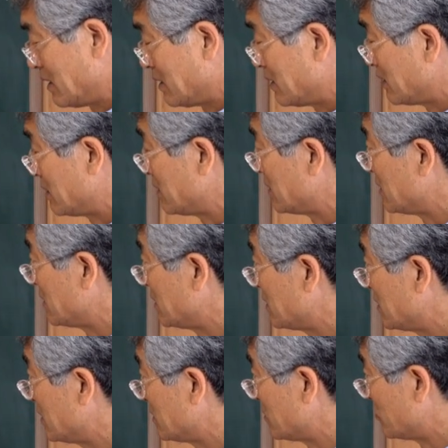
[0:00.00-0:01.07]

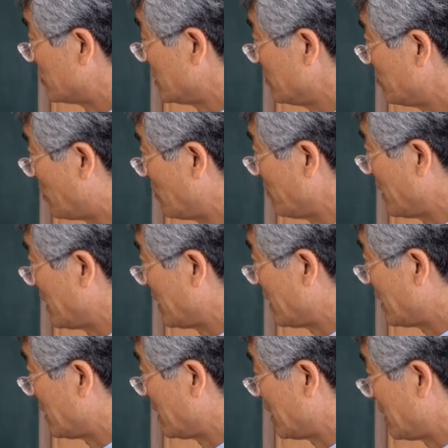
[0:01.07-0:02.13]
어, 우리
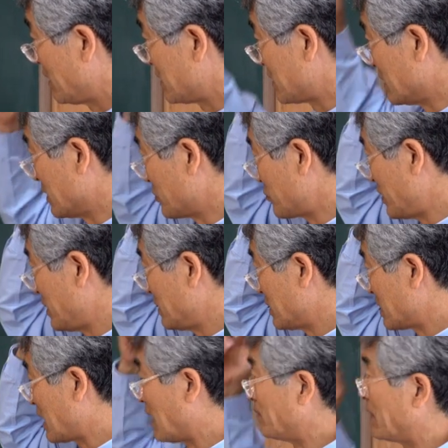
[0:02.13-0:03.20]
몸에 정수리
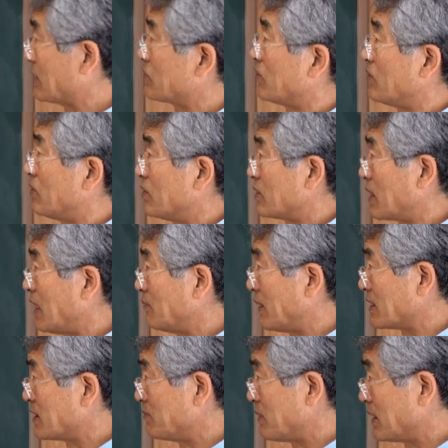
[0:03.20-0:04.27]
있는 가마도
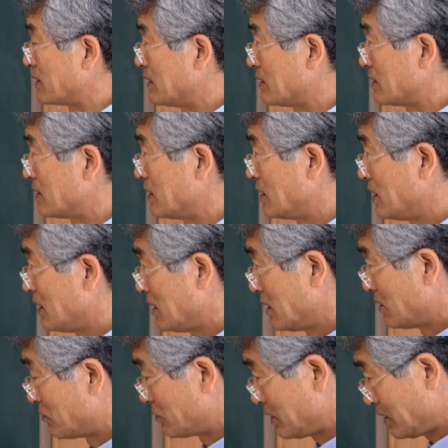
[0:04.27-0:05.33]
가마지만은
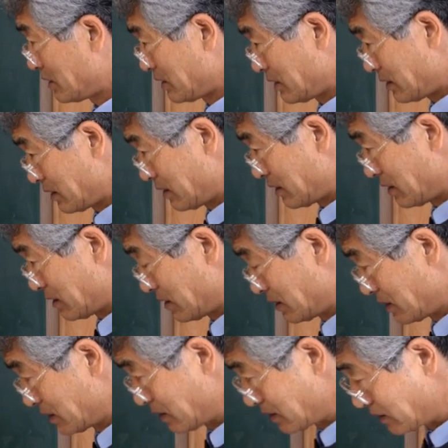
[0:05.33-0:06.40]
우리 그저
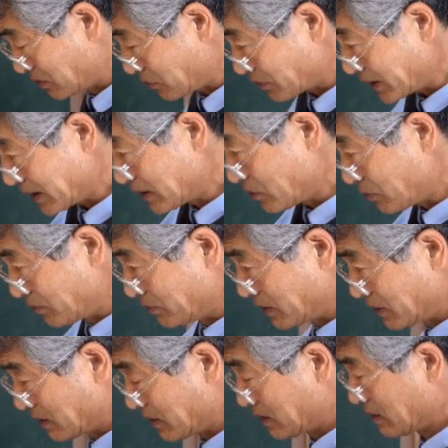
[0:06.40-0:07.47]
어, 도자기 꼽는
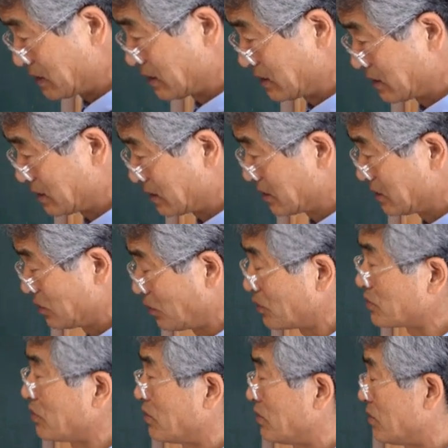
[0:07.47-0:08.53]
음,
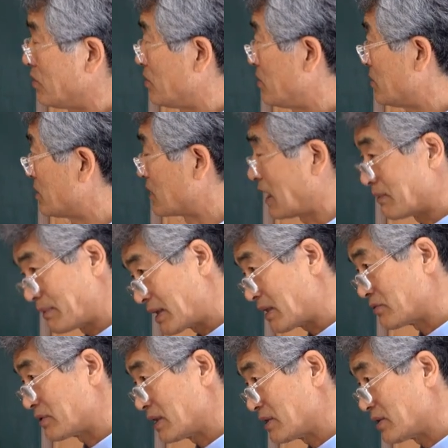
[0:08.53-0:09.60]
요도
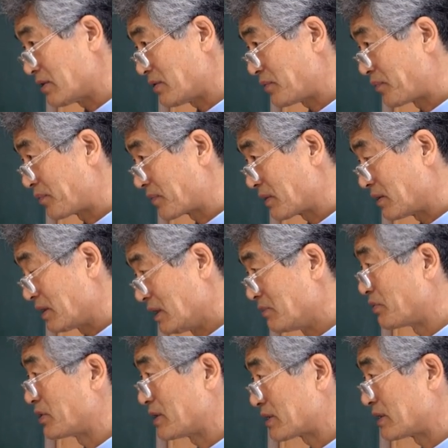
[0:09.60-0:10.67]
가마라고 그러죠.
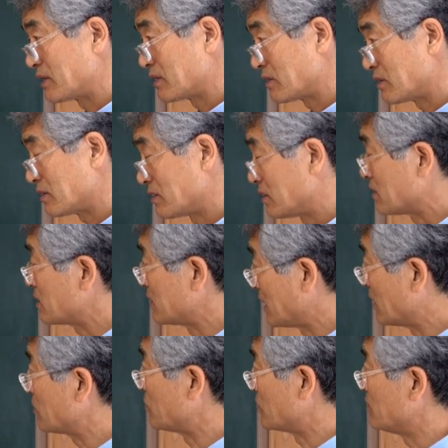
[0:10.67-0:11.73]
일본에서는 어,
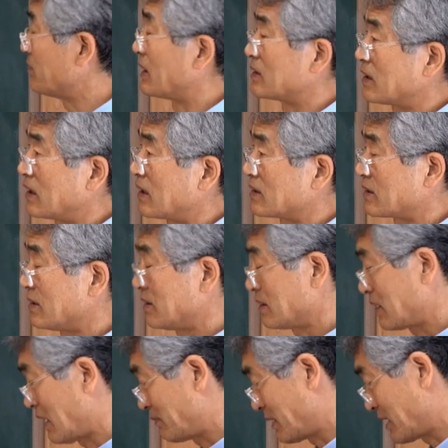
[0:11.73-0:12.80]
그대로 우리말 따가서
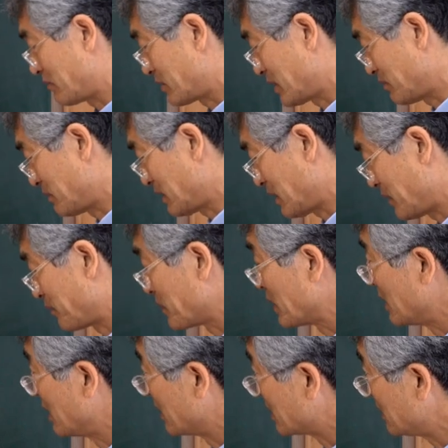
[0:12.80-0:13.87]
가마라고 그럽니다.
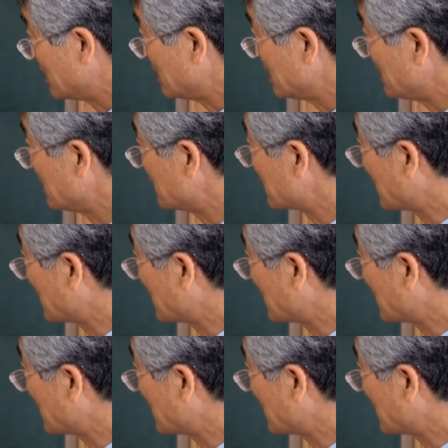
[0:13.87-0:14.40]
그